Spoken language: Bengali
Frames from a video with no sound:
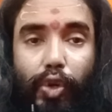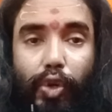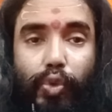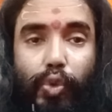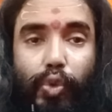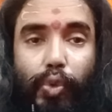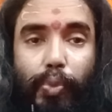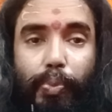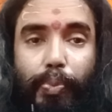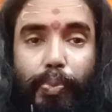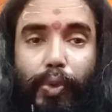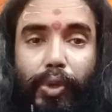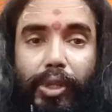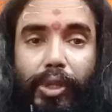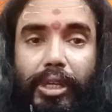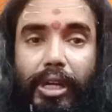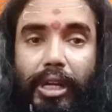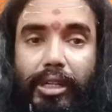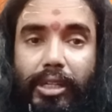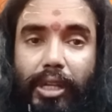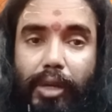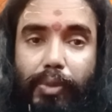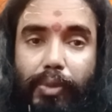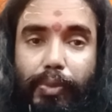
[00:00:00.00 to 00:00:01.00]
রূপ
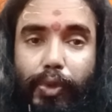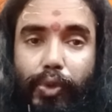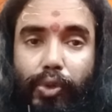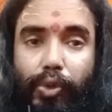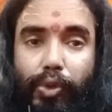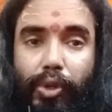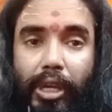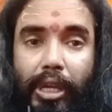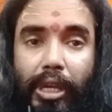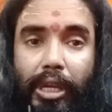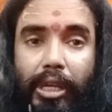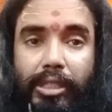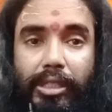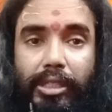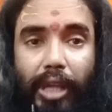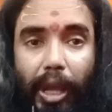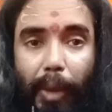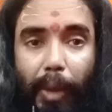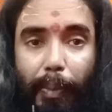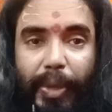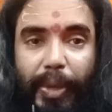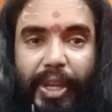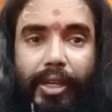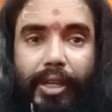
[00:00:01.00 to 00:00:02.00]
পরিকাঠামোর
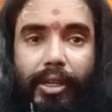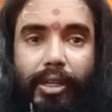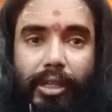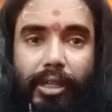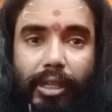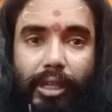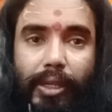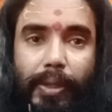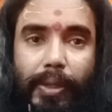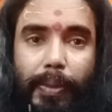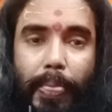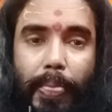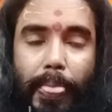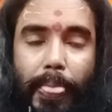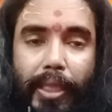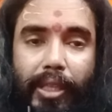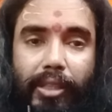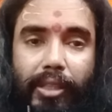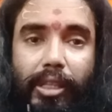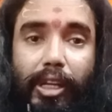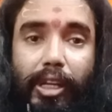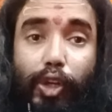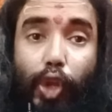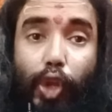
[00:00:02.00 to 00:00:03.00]
সাপেক্ষে তার